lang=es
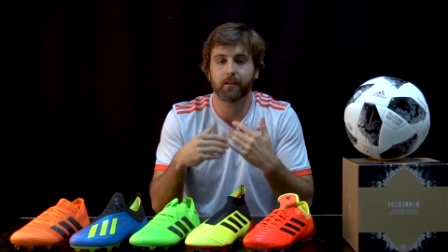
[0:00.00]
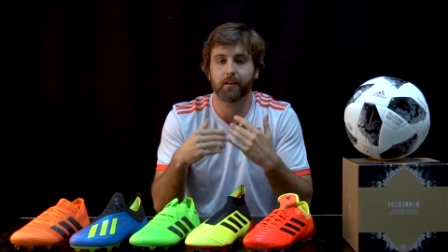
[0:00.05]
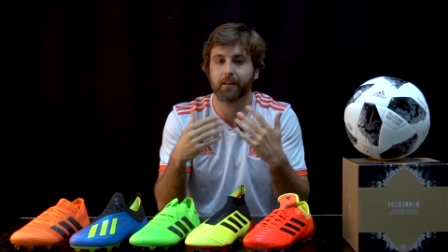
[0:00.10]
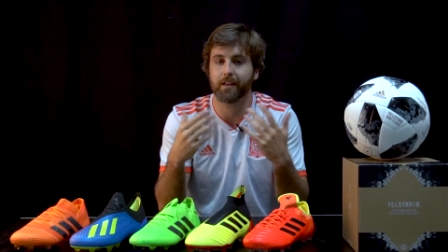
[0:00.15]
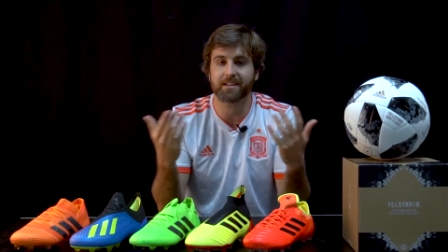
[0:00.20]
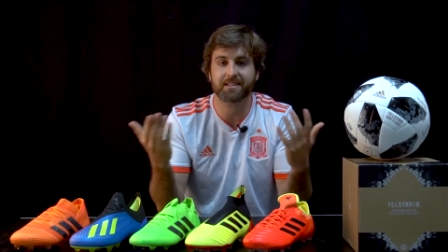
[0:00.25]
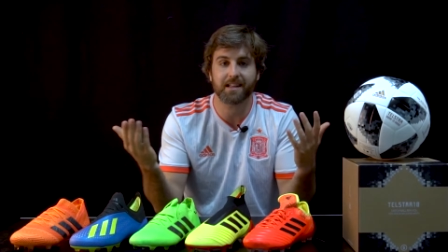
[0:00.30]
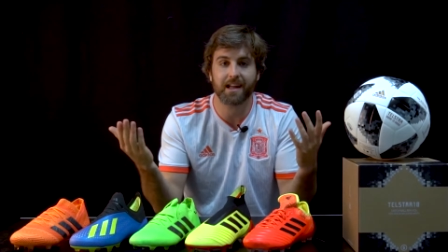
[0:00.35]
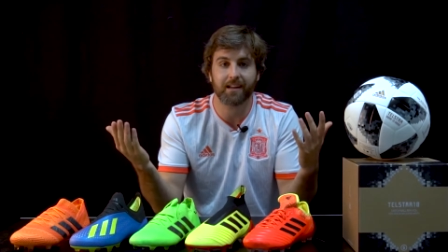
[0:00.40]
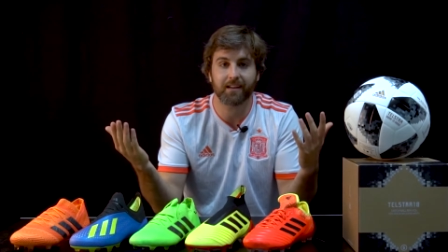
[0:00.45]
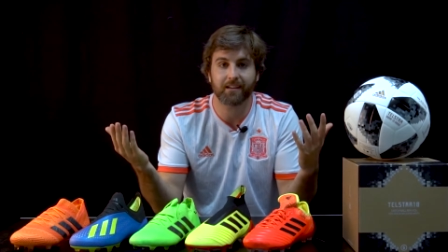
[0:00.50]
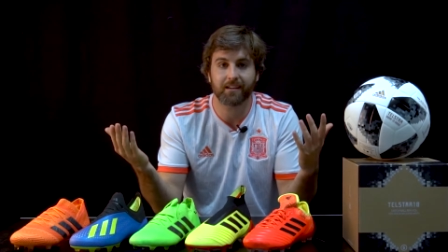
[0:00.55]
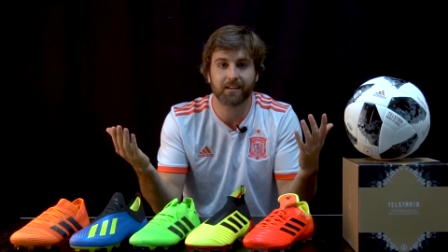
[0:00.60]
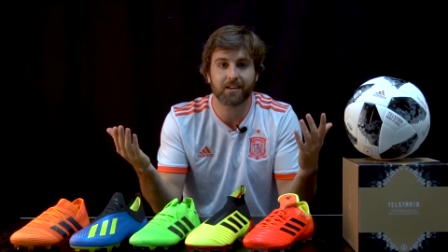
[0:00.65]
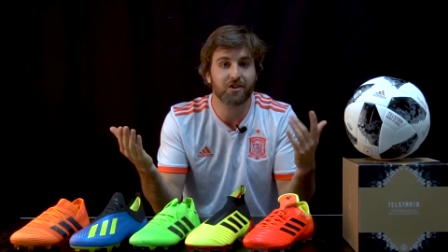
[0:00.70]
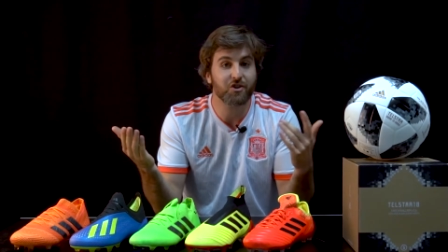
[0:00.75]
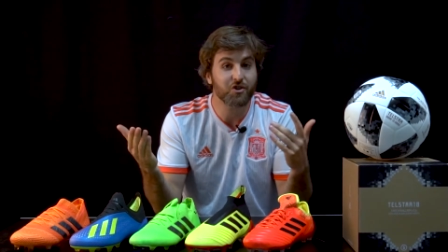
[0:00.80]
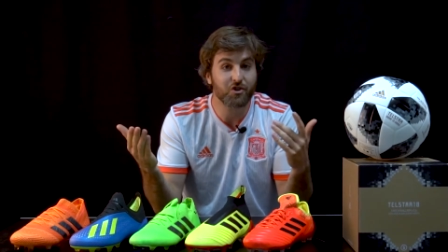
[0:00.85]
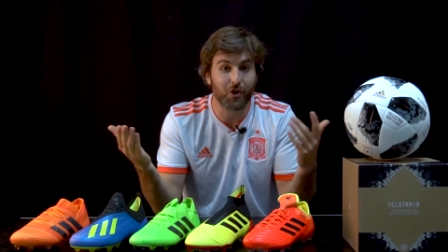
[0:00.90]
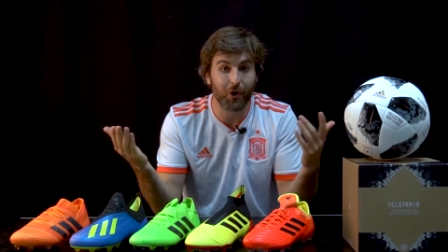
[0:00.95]
Y ya está,
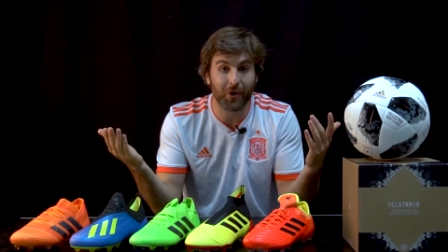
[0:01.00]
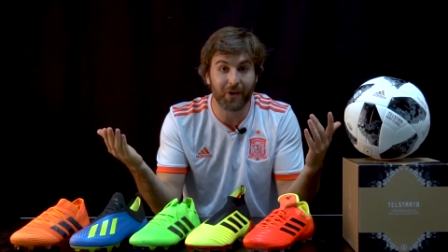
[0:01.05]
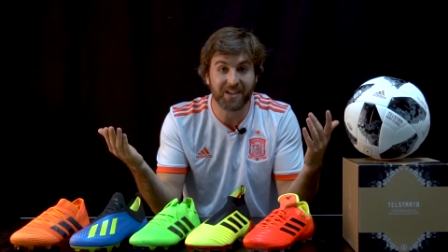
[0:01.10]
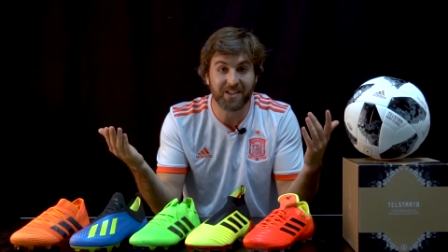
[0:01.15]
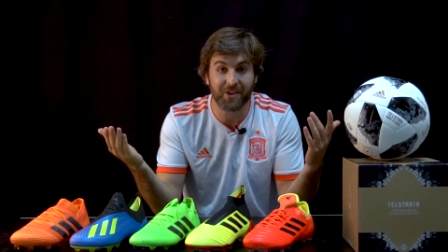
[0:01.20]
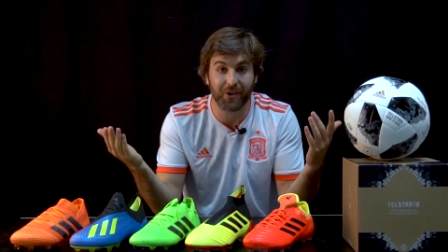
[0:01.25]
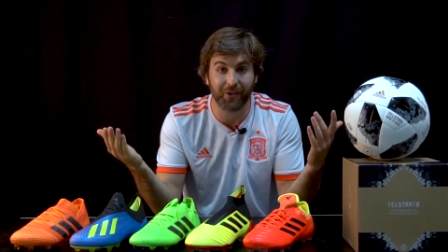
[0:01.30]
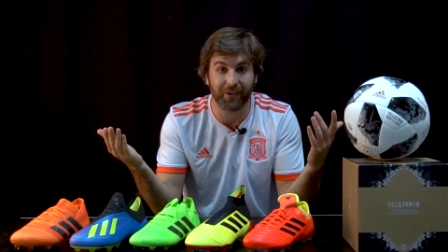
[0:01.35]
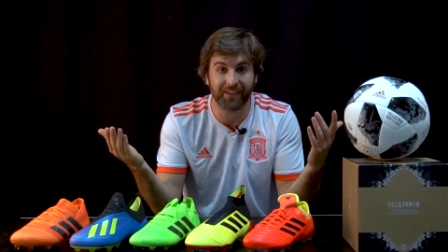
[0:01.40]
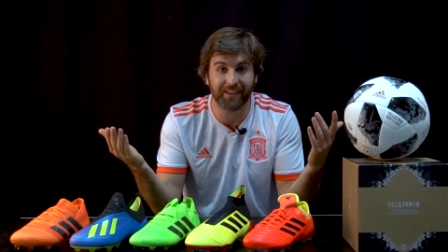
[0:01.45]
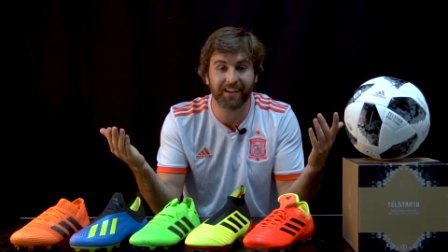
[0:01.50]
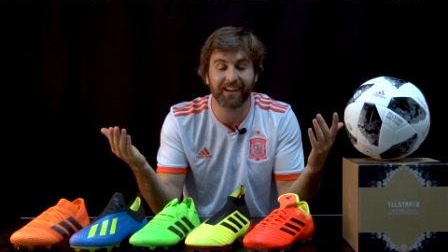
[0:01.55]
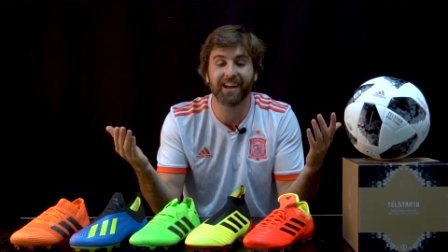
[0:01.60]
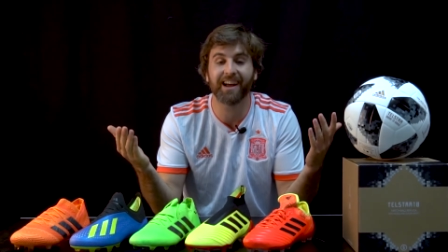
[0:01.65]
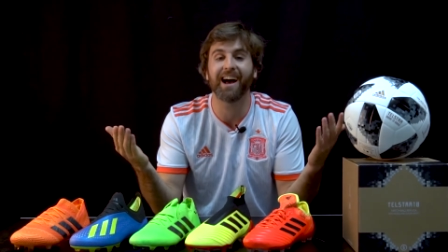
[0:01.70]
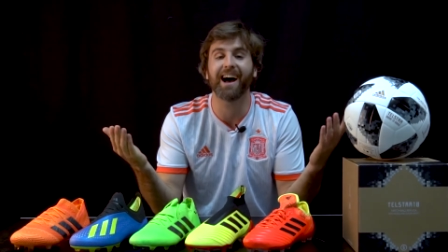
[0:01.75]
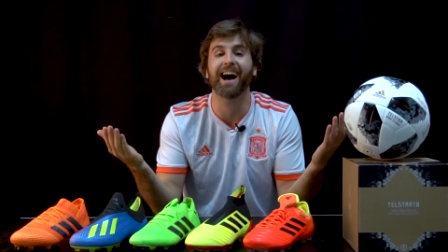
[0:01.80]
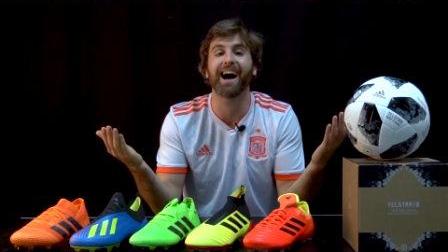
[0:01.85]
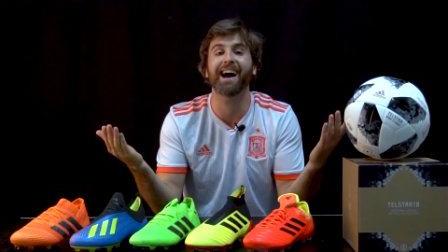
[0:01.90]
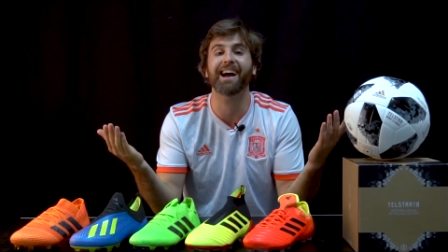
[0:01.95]
solo eso.
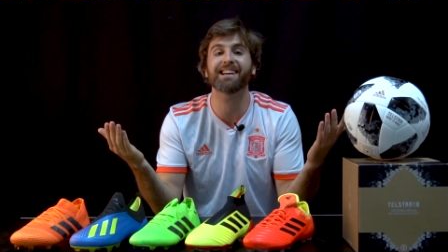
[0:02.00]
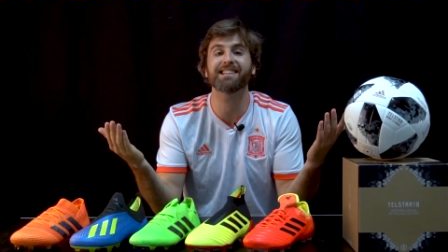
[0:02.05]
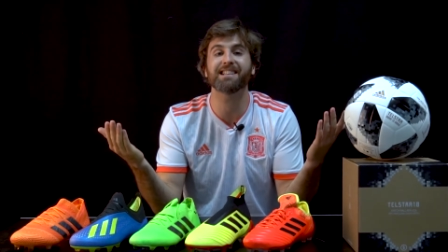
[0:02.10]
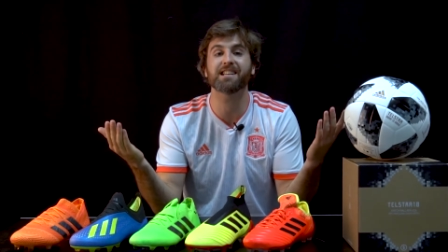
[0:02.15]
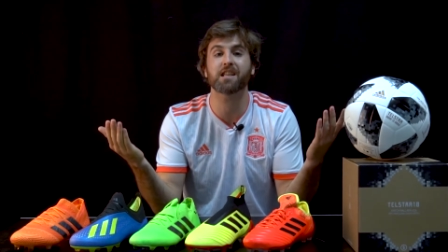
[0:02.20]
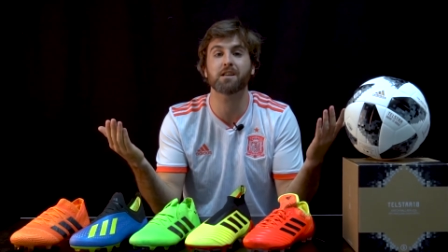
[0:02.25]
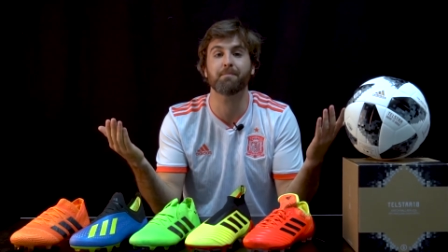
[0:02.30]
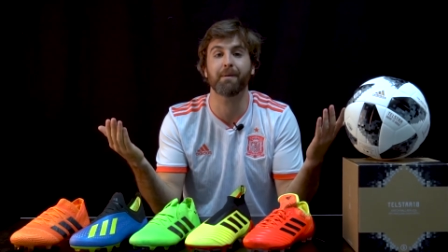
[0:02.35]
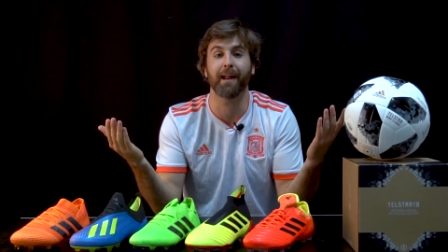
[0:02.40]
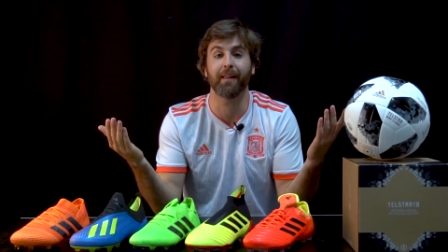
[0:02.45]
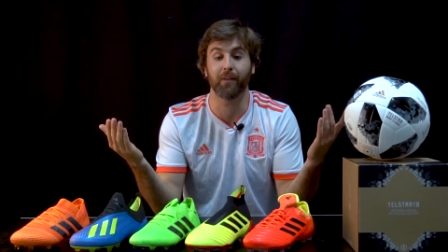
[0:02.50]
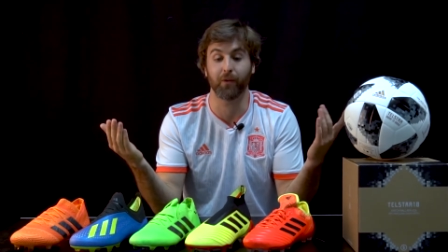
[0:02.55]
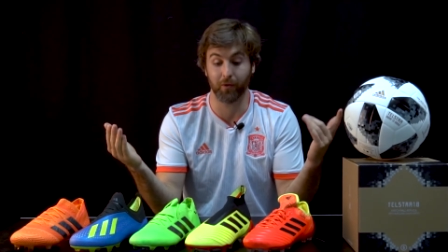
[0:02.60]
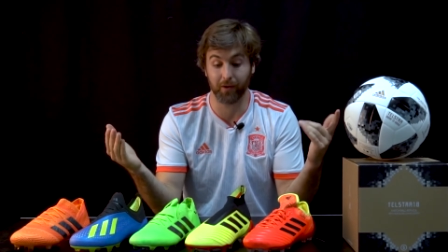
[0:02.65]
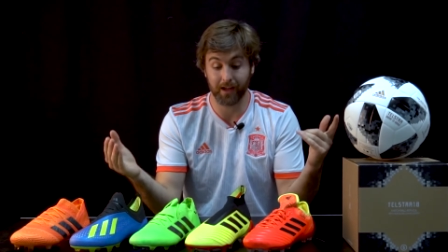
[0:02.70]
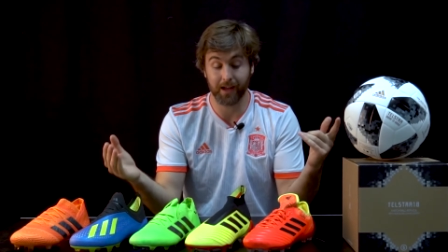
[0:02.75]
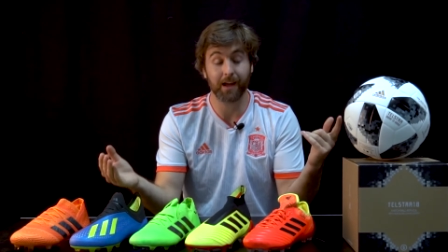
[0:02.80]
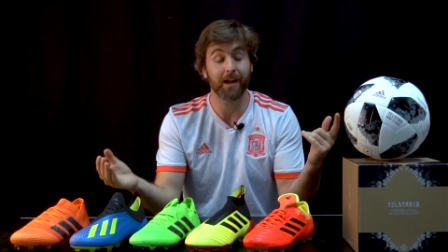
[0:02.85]
¿A qué estás esperando?